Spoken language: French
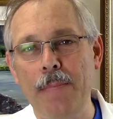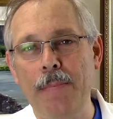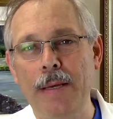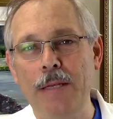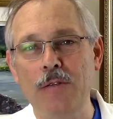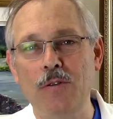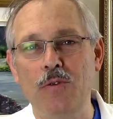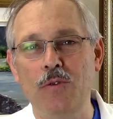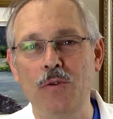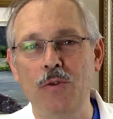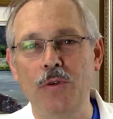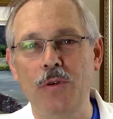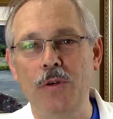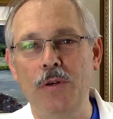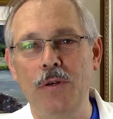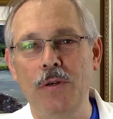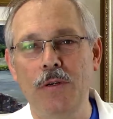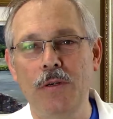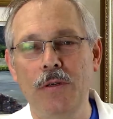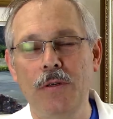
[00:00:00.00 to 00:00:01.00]

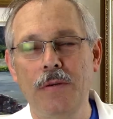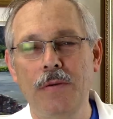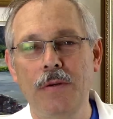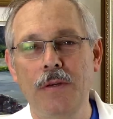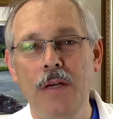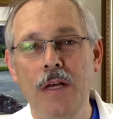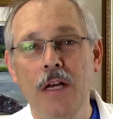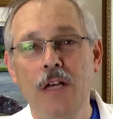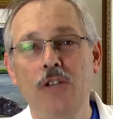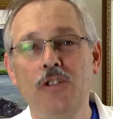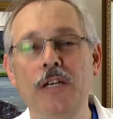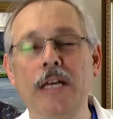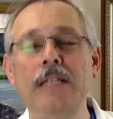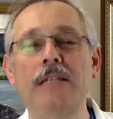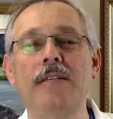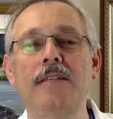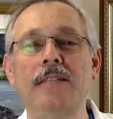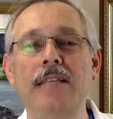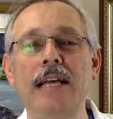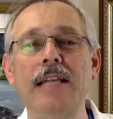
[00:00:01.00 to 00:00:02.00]
peinture.
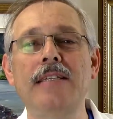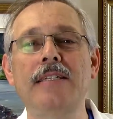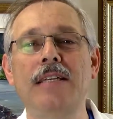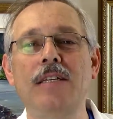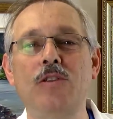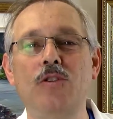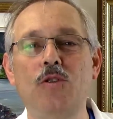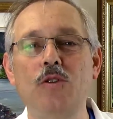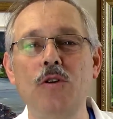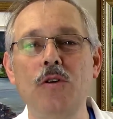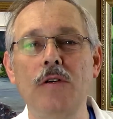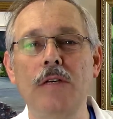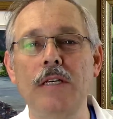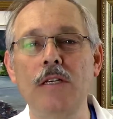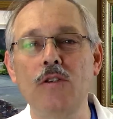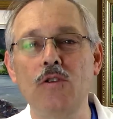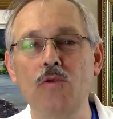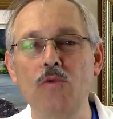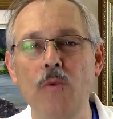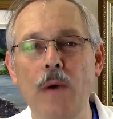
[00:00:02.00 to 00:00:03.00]
J'aide celles et ceux qui
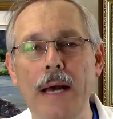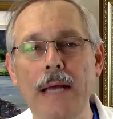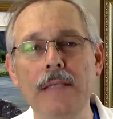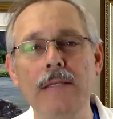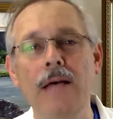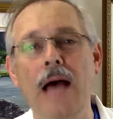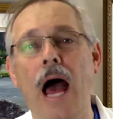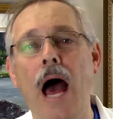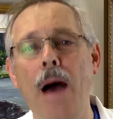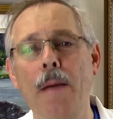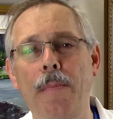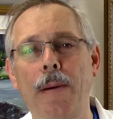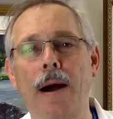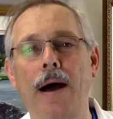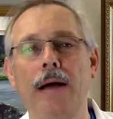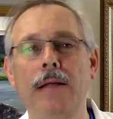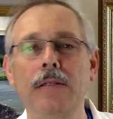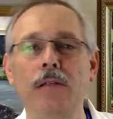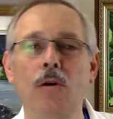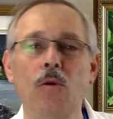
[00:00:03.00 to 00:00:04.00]
souhaitent
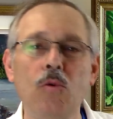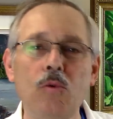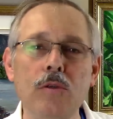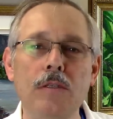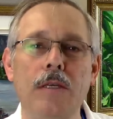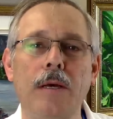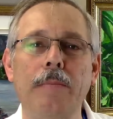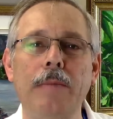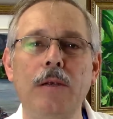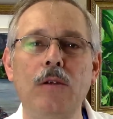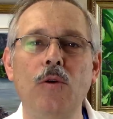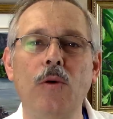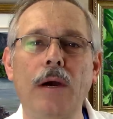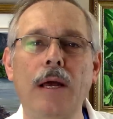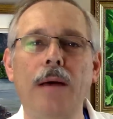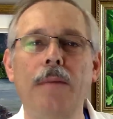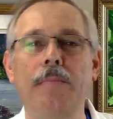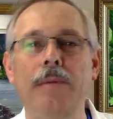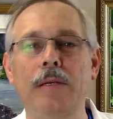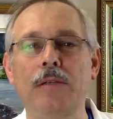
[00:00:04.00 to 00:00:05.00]
apprendre ou
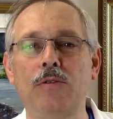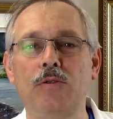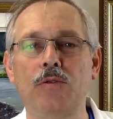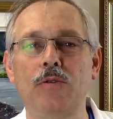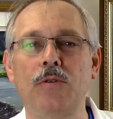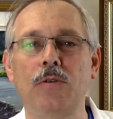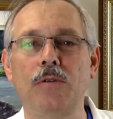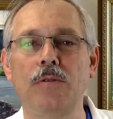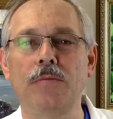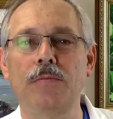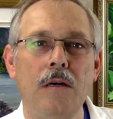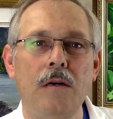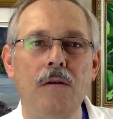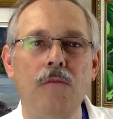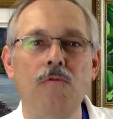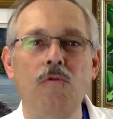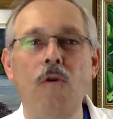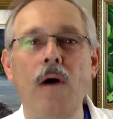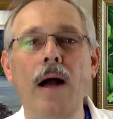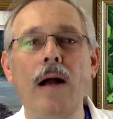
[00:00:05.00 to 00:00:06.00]
s'améliorer en peinture.
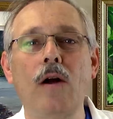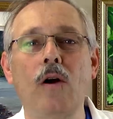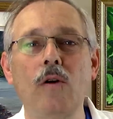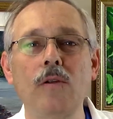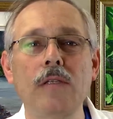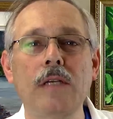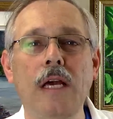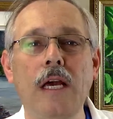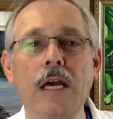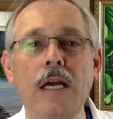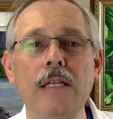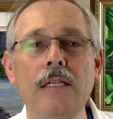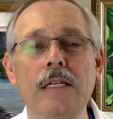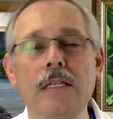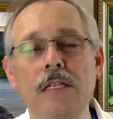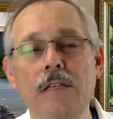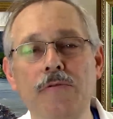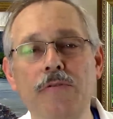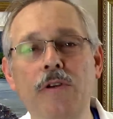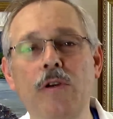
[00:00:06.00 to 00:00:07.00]
Vous rencontrez des
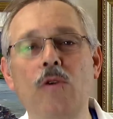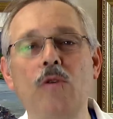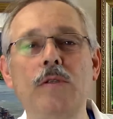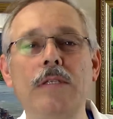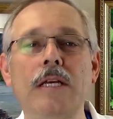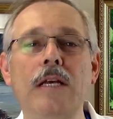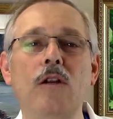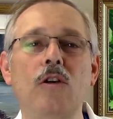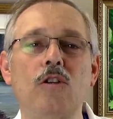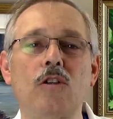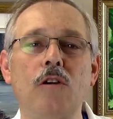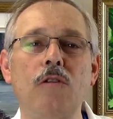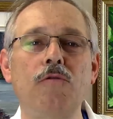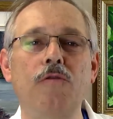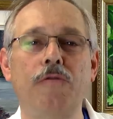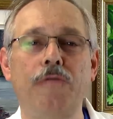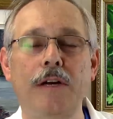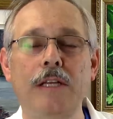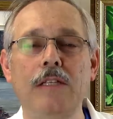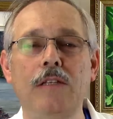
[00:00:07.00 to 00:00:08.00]
difficultés lorsque vous
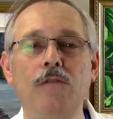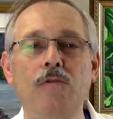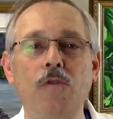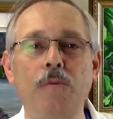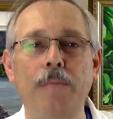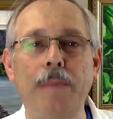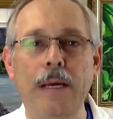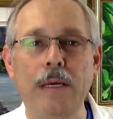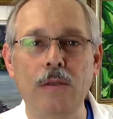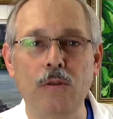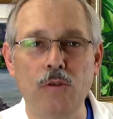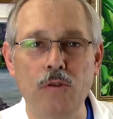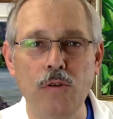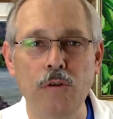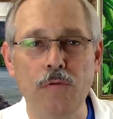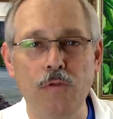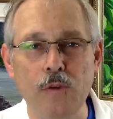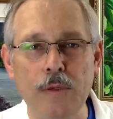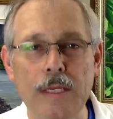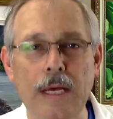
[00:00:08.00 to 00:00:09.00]
faites vos peintures,
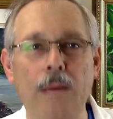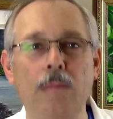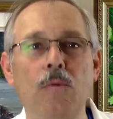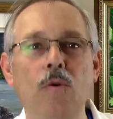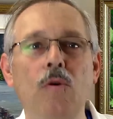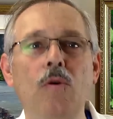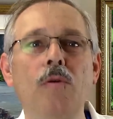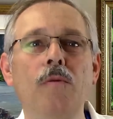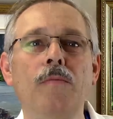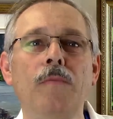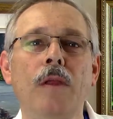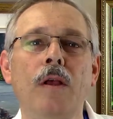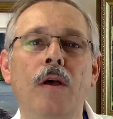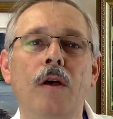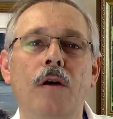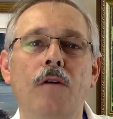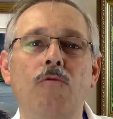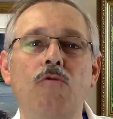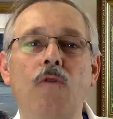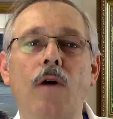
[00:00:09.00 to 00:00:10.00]
vos tableaux.
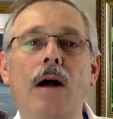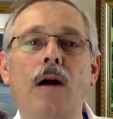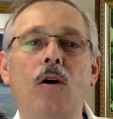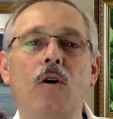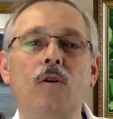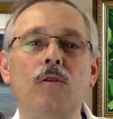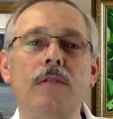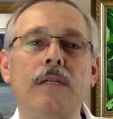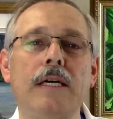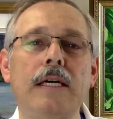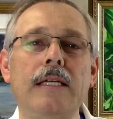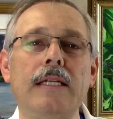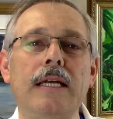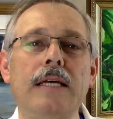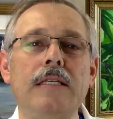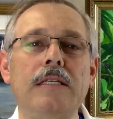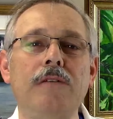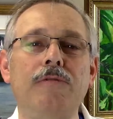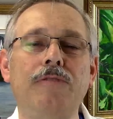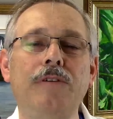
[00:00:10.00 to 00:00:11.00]
Vous rencontrez
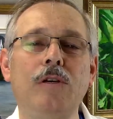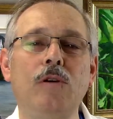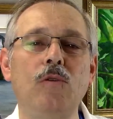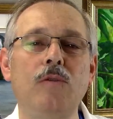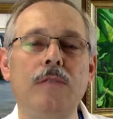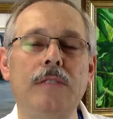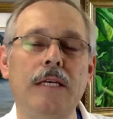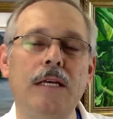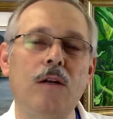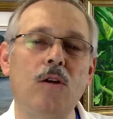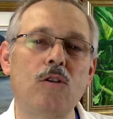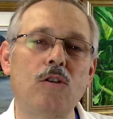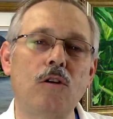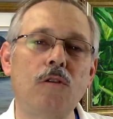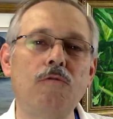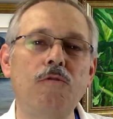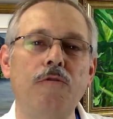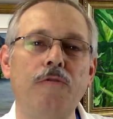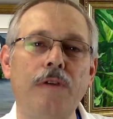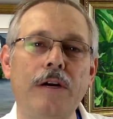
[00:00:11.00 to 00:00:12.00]
des difficultés lorsque
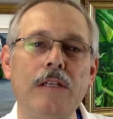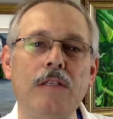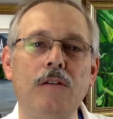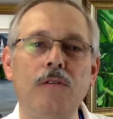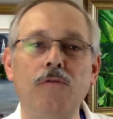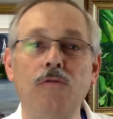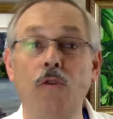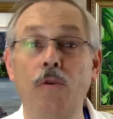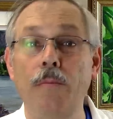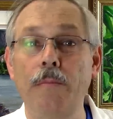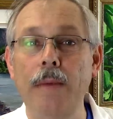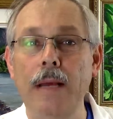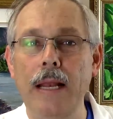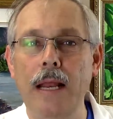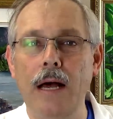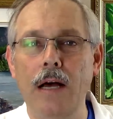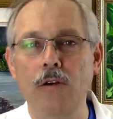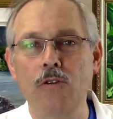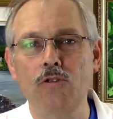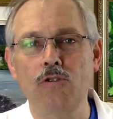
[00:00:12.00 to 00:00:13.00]
vous faites vos
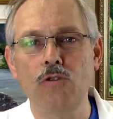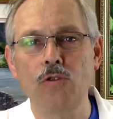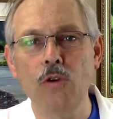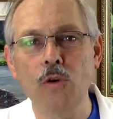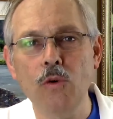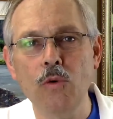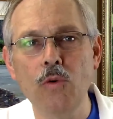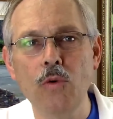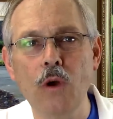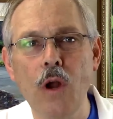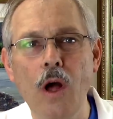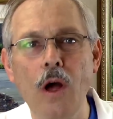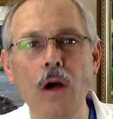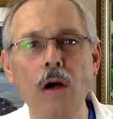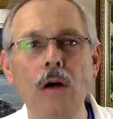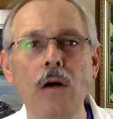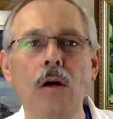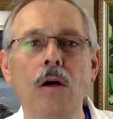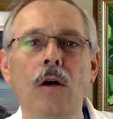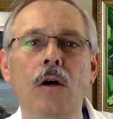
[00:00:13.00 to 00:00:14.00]
mélanges de
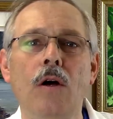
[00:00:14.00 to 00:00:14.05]
couleurs.